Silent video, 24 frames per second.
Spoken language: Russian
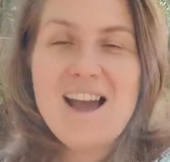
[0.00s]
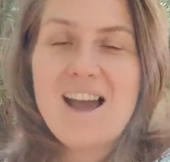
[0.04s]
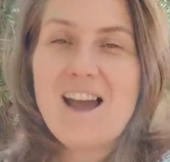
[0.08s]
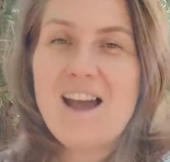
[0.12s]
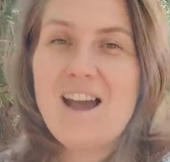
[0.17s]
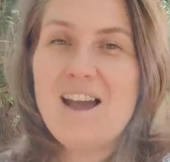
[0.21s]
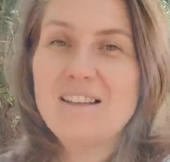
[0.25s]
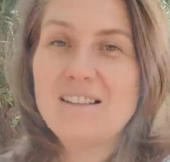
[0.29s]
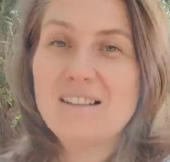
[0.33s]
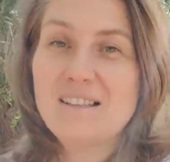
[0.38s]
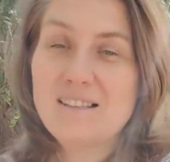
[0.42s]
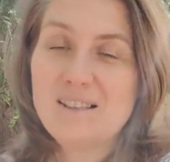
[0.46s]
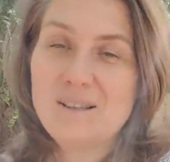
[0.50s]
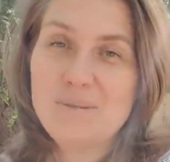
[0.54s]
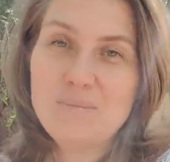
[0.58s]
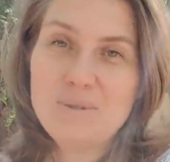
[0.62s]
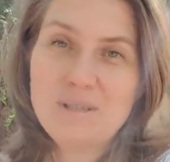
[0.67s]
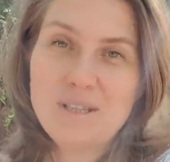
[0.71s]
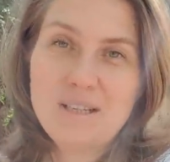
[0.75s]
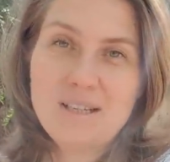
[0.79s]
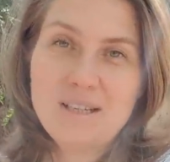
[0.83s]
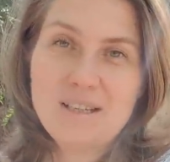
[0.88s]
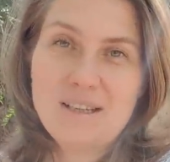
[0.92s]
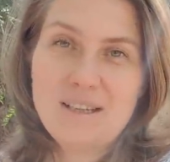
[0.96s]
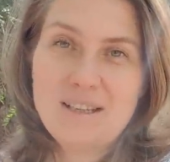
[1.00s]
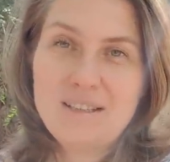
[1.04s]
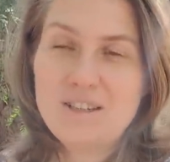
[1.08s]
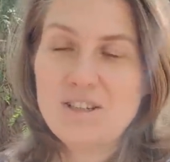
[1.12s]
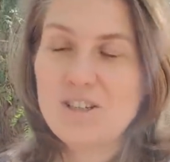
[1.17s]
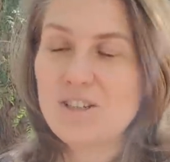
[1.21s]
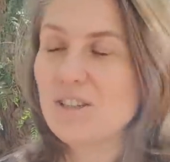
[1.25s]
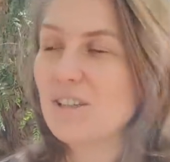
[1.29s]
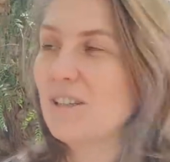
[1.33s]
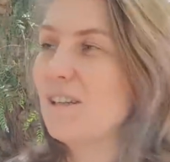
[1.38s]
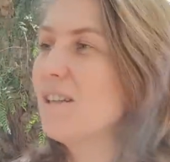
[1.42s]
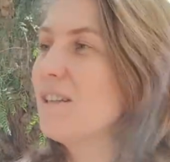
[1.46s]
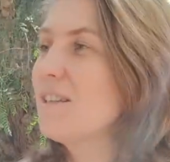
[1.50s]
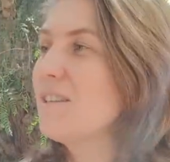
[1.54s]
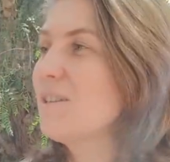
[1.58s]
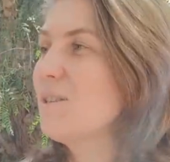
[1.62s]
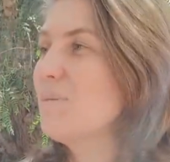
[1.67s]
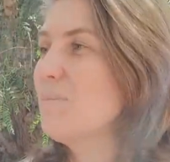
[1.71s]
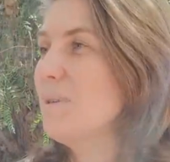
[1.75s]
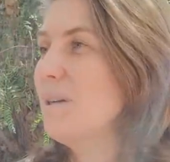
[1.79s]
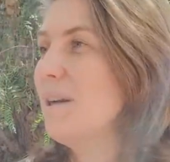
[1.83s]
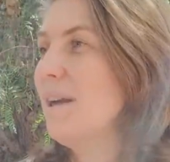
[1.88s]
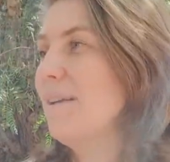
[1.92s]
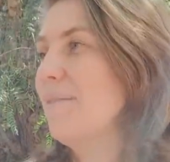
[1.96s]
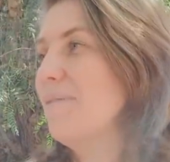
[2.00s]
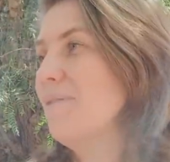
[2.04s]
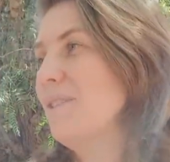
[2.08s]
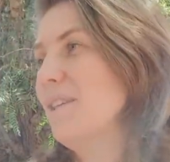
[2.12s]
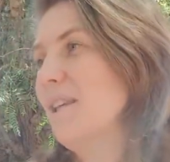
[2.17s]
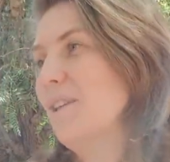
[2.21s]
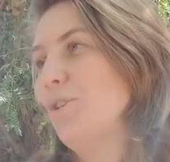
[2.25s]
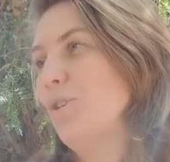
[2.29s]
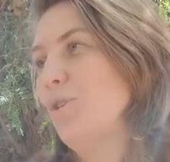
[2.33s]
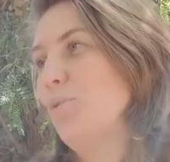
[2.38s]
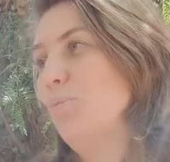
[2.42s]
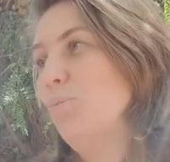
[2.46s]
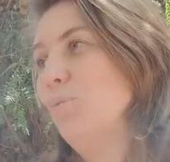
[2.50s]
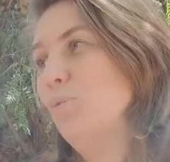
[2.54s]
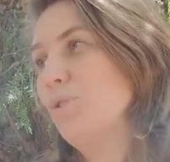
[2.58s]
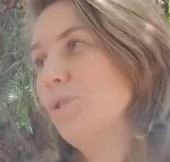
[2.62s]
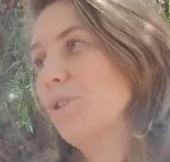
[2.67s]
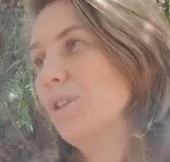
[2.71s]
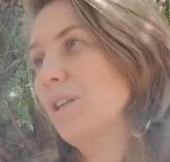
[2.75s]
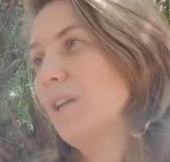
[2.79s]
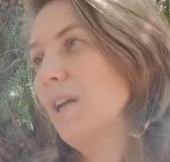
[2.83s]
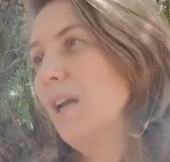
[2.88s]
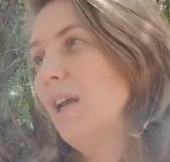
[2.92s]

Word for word: а на самом деле, конечно, собираем всякий мусор,